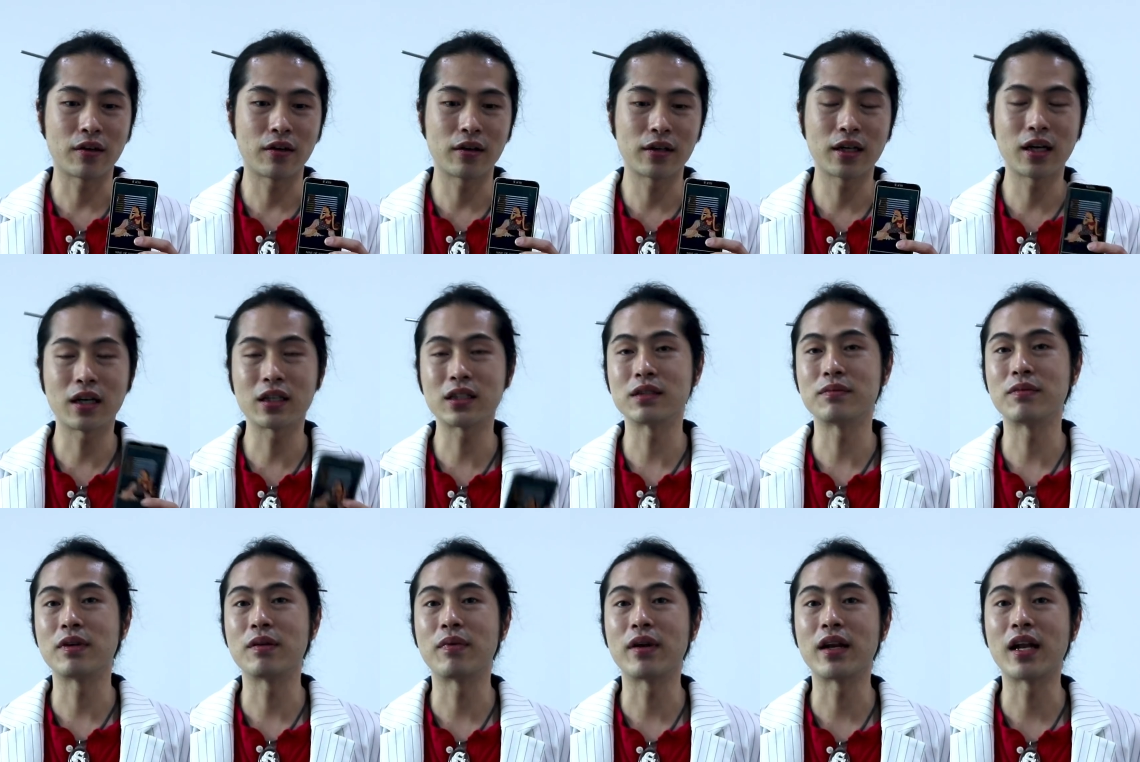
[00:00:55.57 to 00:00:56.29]
ค่อนข้าง
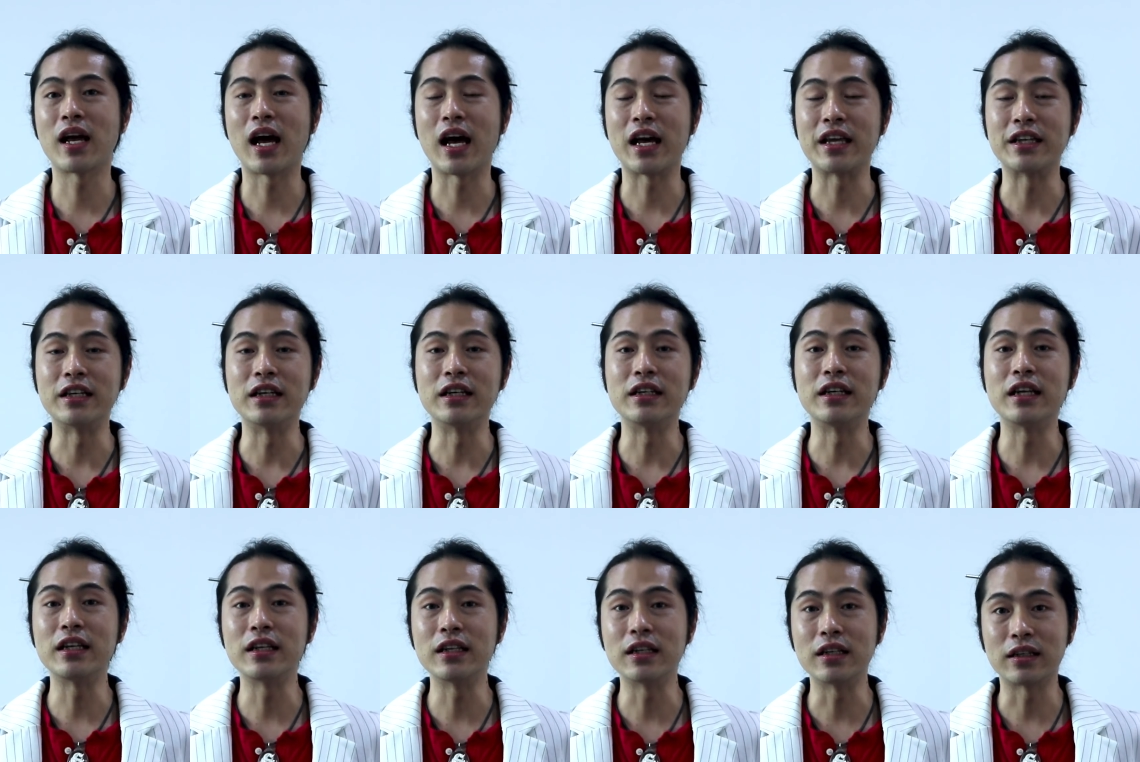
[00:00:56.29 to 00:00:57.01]
จะมีปัญหาเยอะ
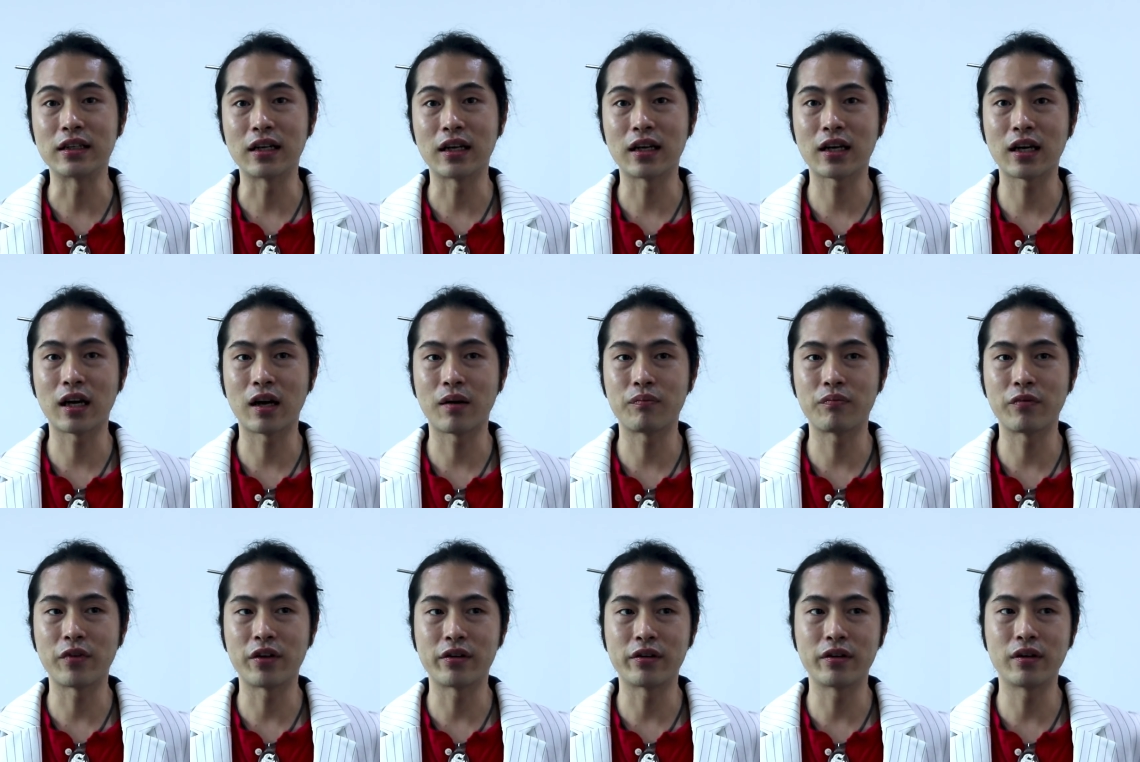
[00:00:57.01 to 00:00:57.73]
นิดนึงนะครับ
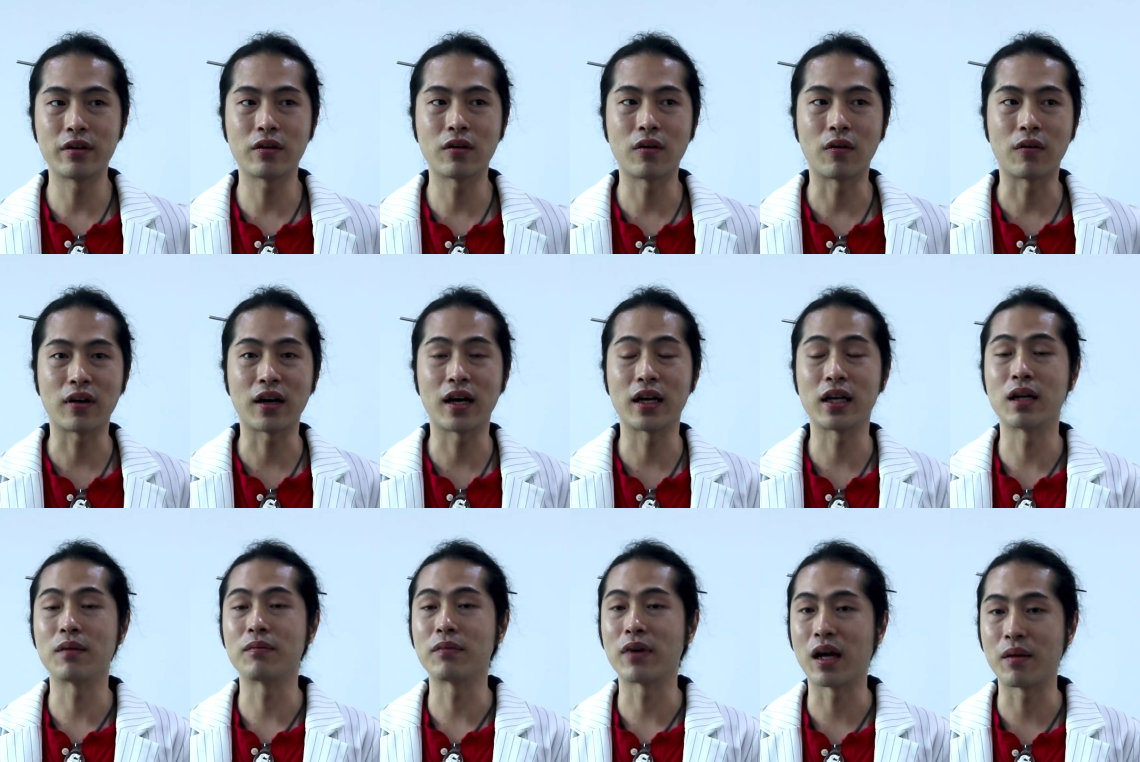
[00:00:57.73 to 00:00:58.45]
ในเรื่องของกา
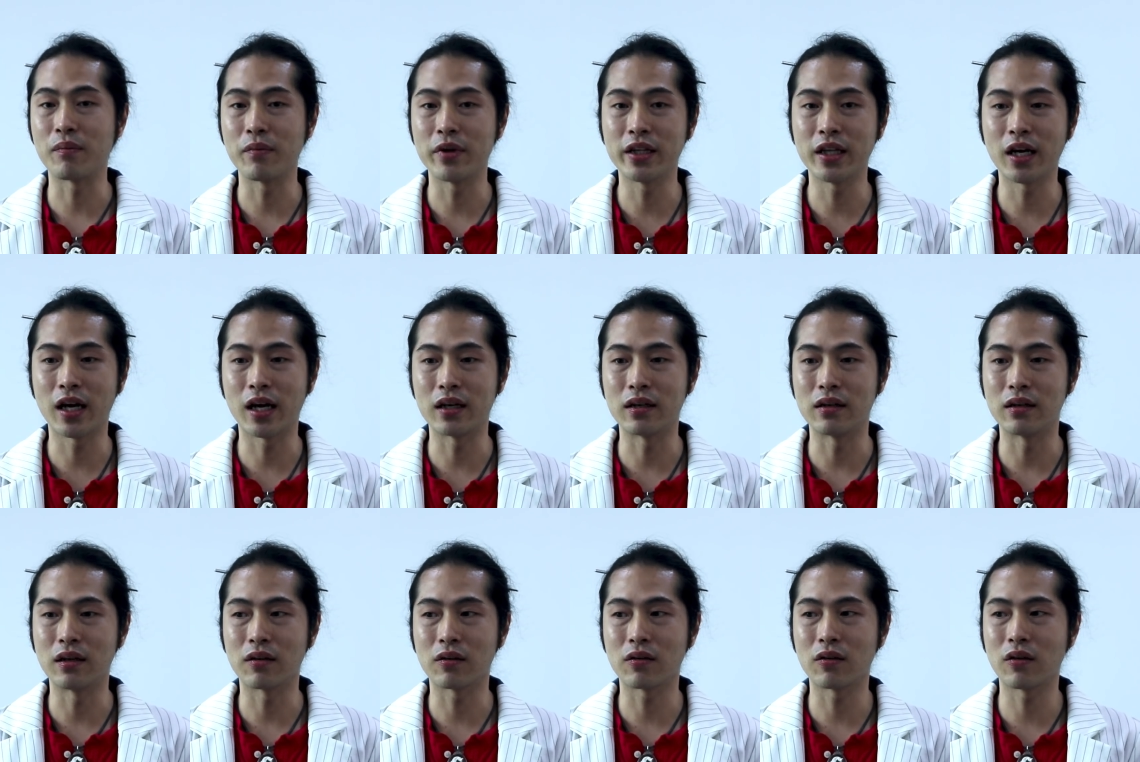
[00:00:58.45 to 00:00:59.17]
รทำงานไม่ทัน
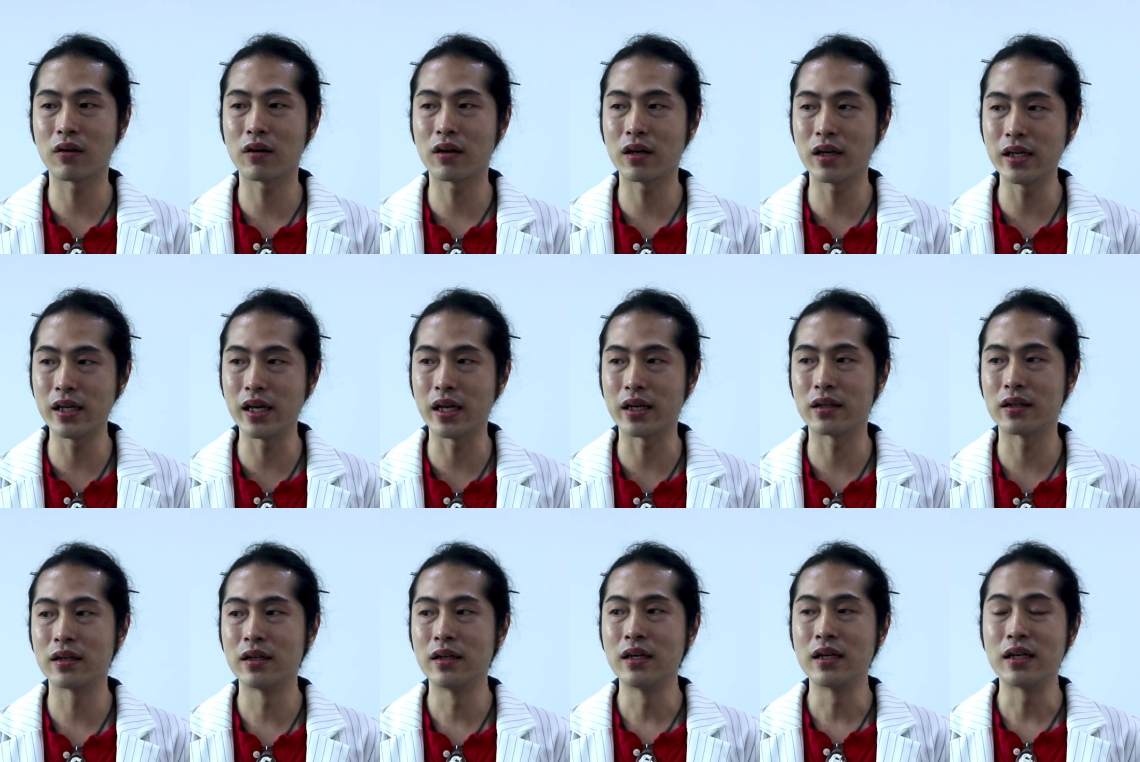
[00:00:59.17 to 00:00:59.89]
แล้วก็เครียด
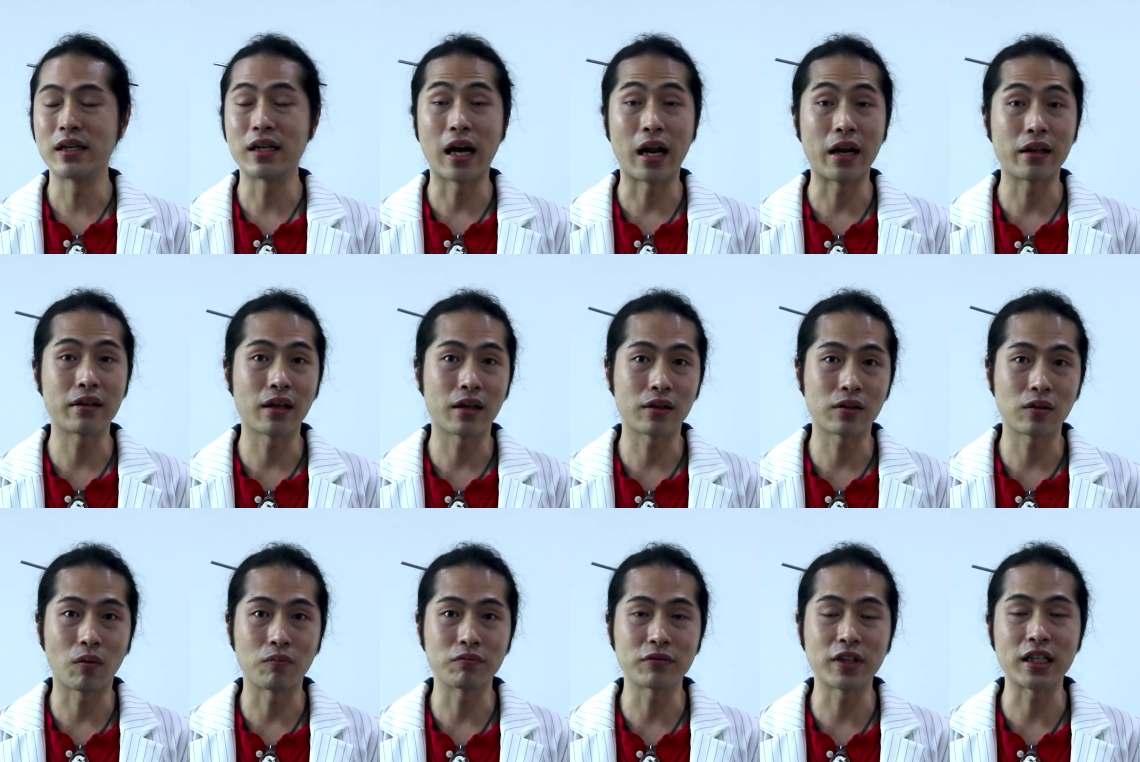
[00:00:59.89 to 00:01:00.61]
งานสะ
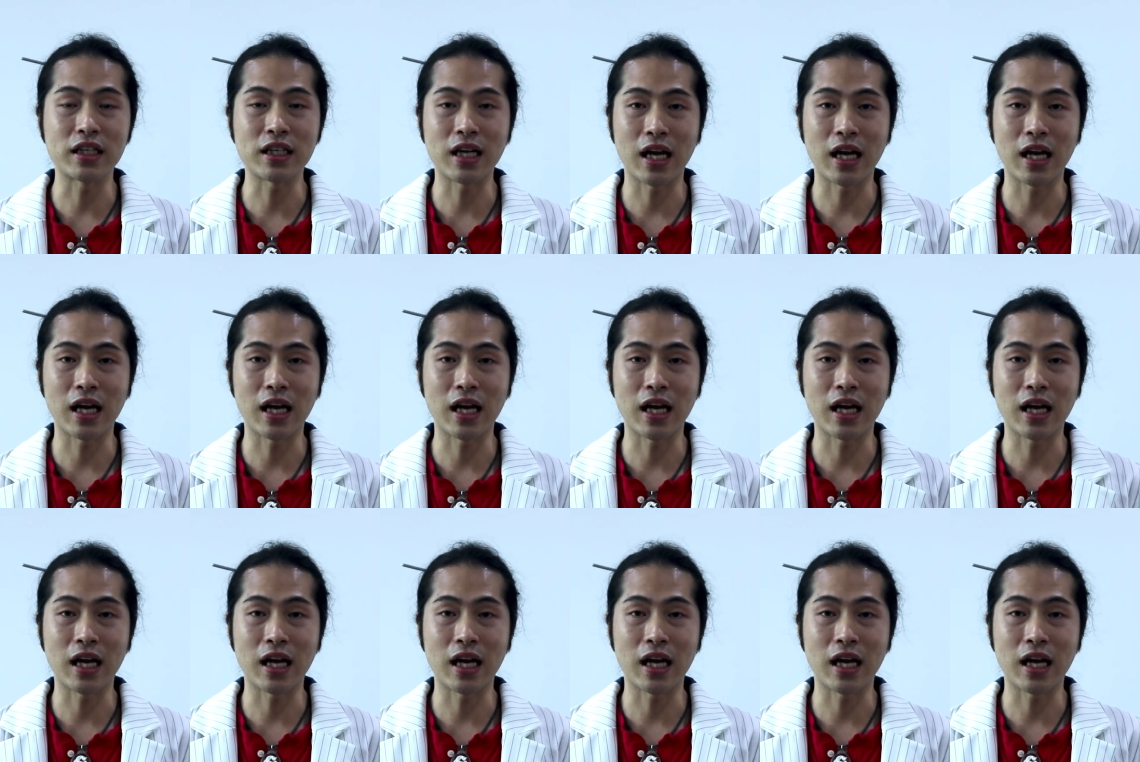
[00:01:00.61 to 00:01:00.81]
สมติด